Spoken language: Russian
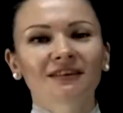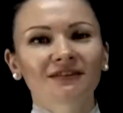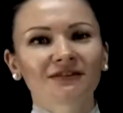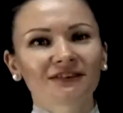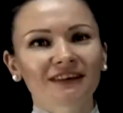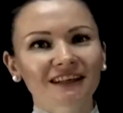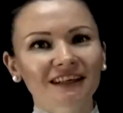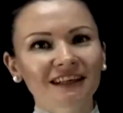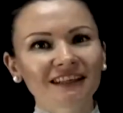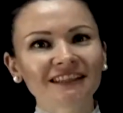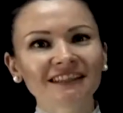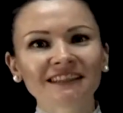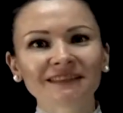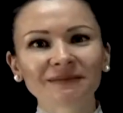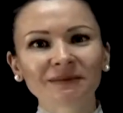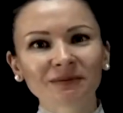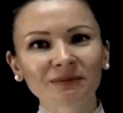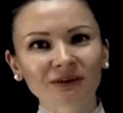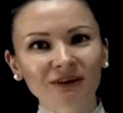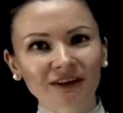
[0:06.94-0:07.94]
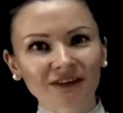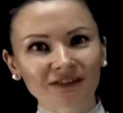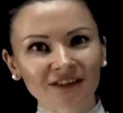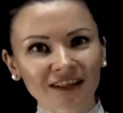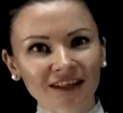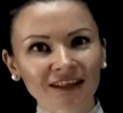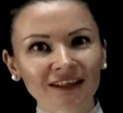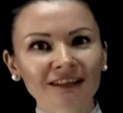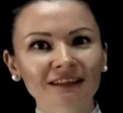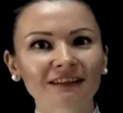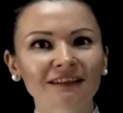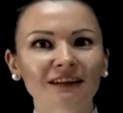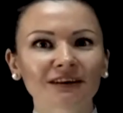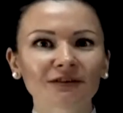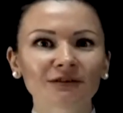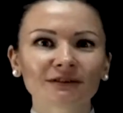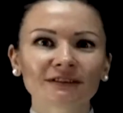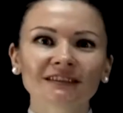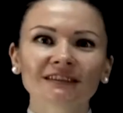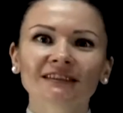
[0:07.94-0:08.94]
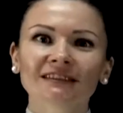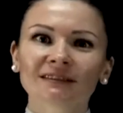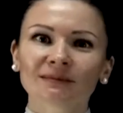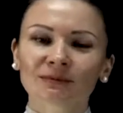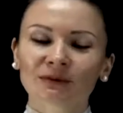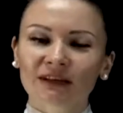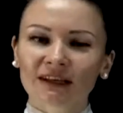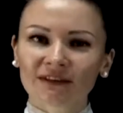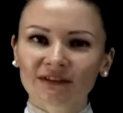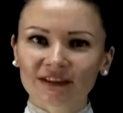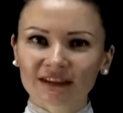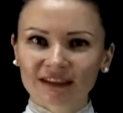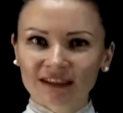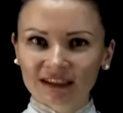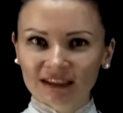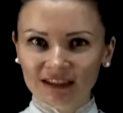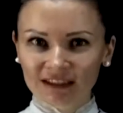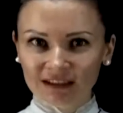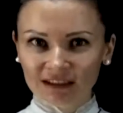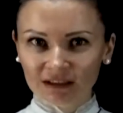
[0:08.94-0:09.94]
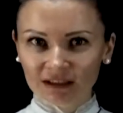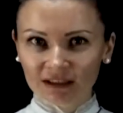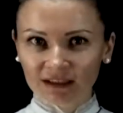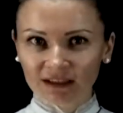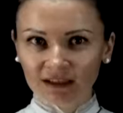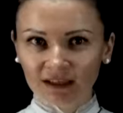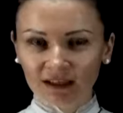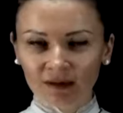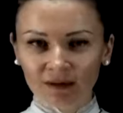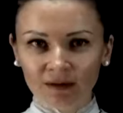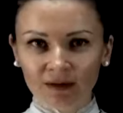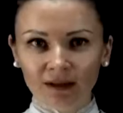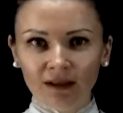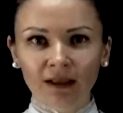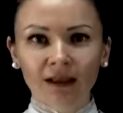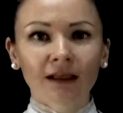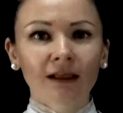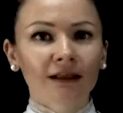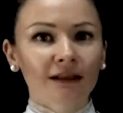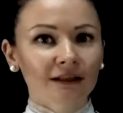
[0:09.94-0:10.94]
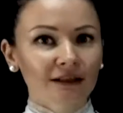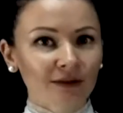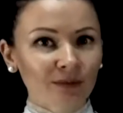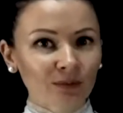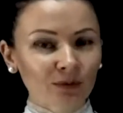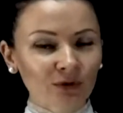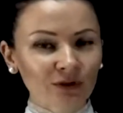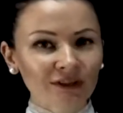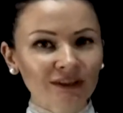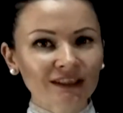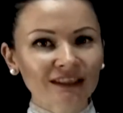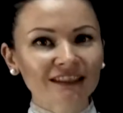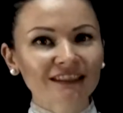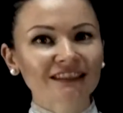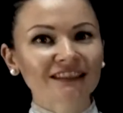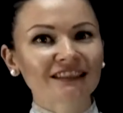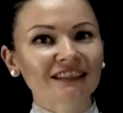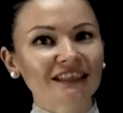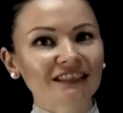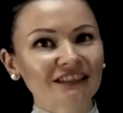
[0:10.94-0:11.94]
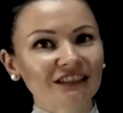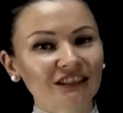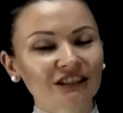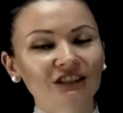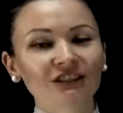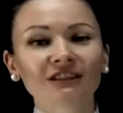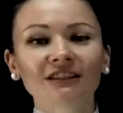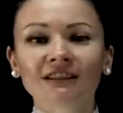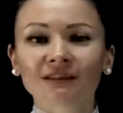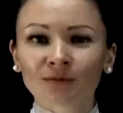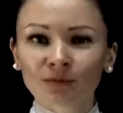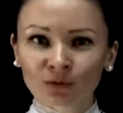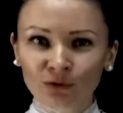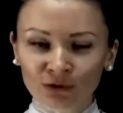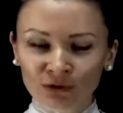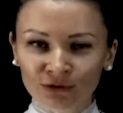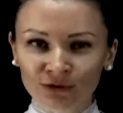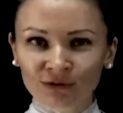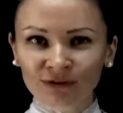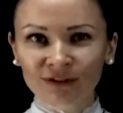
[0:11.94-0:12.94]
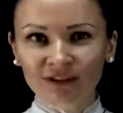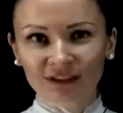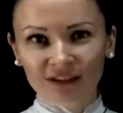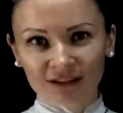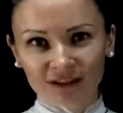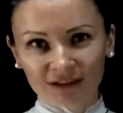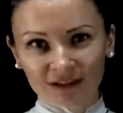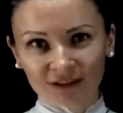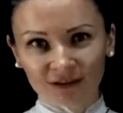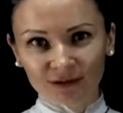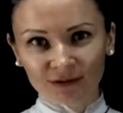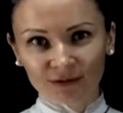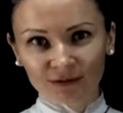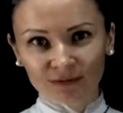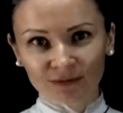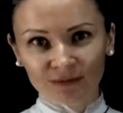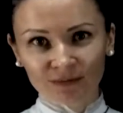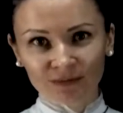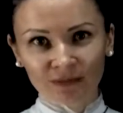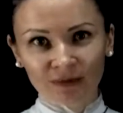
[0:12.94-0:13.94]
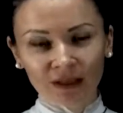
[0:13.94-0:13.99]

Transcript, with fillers: В организме муравья находится муравьиная кислота. Лимон содержит лимонную кислоту.